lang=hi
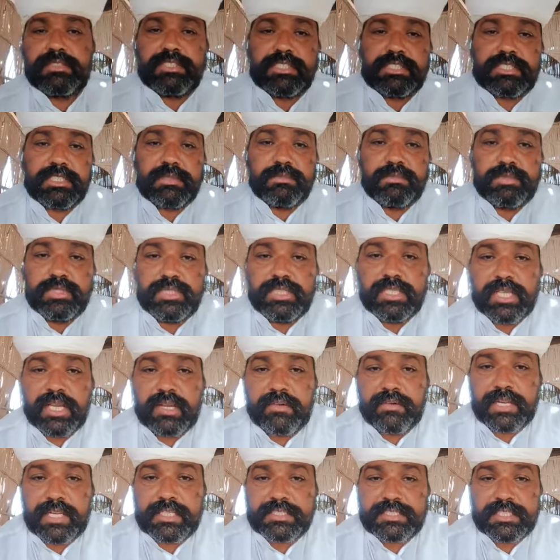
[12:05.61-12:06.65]
जितनी बुद्धि
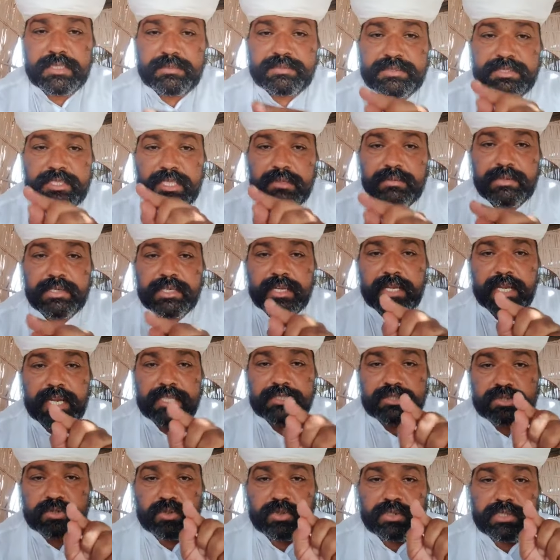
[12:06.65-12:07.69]
आवेला सिर्फ सेवन
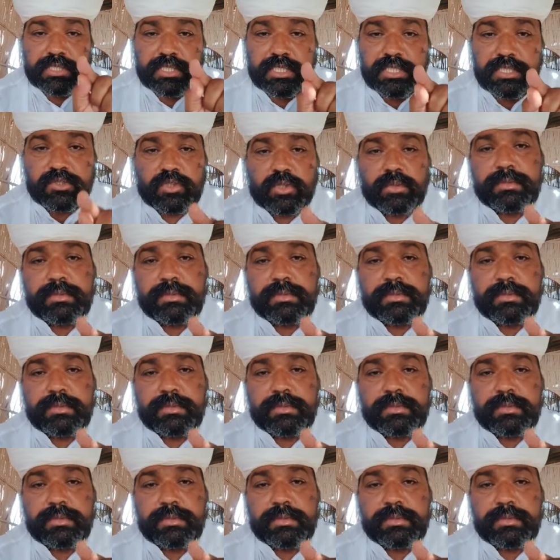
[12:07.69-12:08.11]
घास को घी